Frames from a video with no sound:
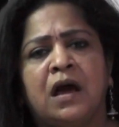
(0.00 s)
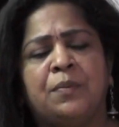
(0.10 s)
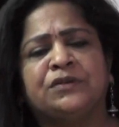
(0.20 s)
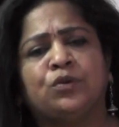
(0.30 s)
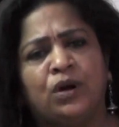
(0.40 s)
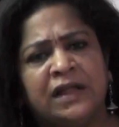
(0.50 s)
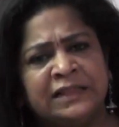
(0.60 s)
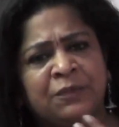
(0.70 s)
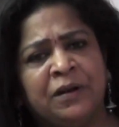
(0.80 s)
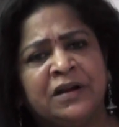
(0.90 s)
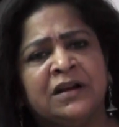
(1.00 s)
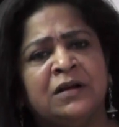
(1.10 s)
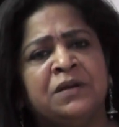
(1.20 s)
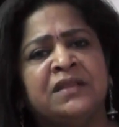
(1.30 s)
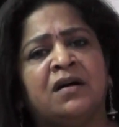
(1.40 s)
அப்போ தொடர்ந்து
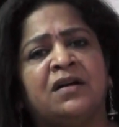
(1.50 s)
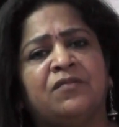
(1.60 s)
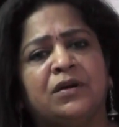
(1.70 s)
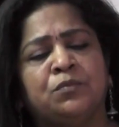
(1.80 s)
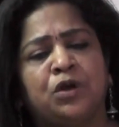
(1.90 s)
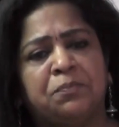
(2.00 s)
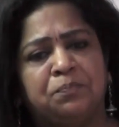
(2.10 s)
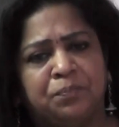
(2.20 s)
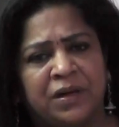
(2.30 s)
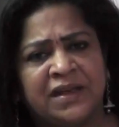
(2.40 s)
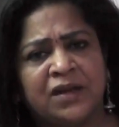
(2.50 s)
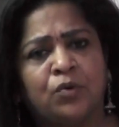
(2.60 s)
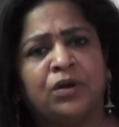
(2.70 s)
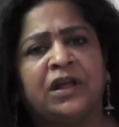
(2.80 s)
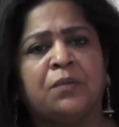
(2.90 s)
பெண்கள் மீதான வன்முறை
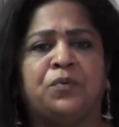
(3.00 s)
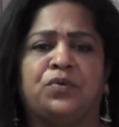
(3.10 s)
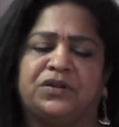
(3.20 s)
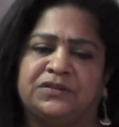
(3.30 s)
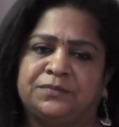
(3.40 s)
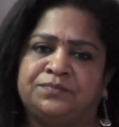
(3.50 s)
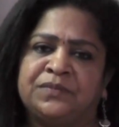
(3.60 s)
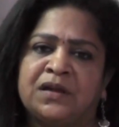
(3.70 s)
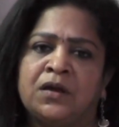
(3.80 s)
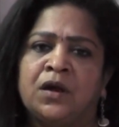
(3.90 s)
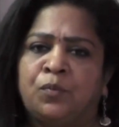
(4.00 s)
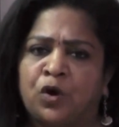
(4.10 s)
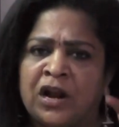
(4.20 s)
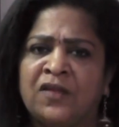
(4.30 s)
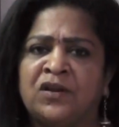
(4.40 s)
பெருகிக்கொண்டே போகிறது
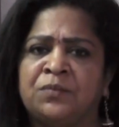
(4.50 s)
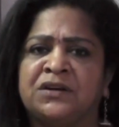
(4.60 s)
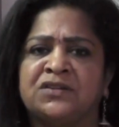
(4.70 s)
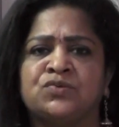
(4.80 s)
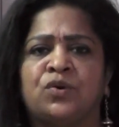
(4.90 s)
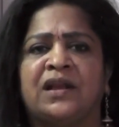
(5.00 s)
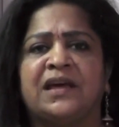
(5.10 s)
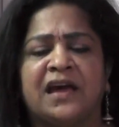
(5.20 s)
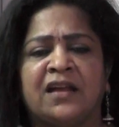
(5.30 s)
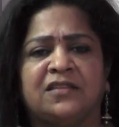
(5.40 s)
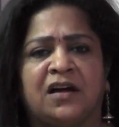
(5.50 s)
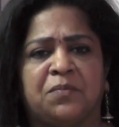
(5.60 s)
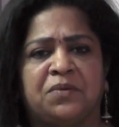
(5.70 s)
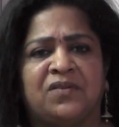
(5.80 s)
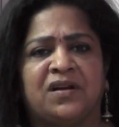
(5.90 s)
பொருளாதாரமற்ற சூழலில் யார்
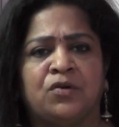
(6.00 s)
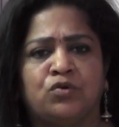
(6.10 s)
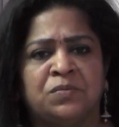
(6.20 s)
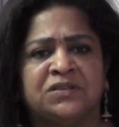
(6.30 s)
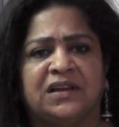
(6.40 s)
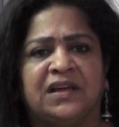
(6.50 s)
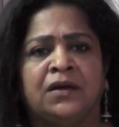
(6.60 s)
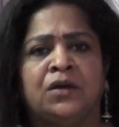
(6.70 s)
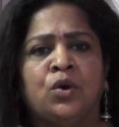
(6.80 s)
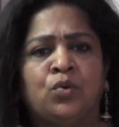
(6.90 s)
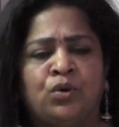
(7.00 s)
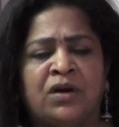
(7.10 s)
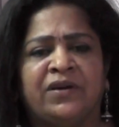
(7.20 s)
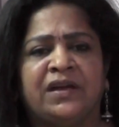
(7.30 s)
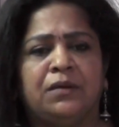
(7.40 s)
தாக்கப்படுவார்னா குடும்பத்தில்
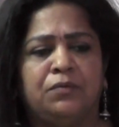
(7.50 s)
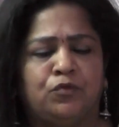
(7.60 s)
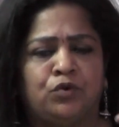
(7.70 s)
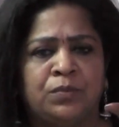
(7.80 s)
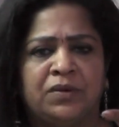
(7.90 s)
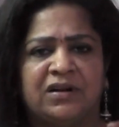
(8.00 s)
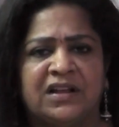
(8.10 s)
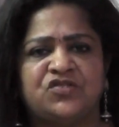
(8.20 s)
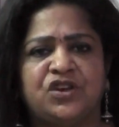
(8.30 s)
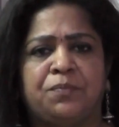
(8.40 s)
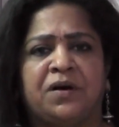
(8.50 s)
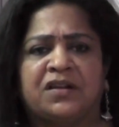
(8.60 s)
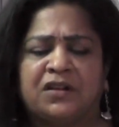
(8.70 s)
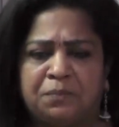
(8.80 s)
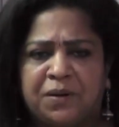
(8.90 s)
உணவை குடும்ப வளர்ச்சியை
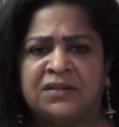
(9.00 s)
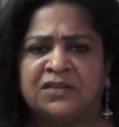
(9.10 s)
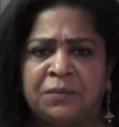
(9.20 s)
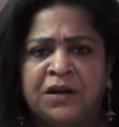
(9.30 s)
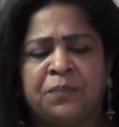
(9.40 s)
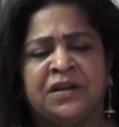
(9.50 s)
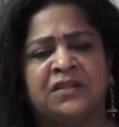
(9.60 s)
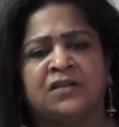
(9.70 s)
பார்க்குற பெண் தான் மிகப்பெரிய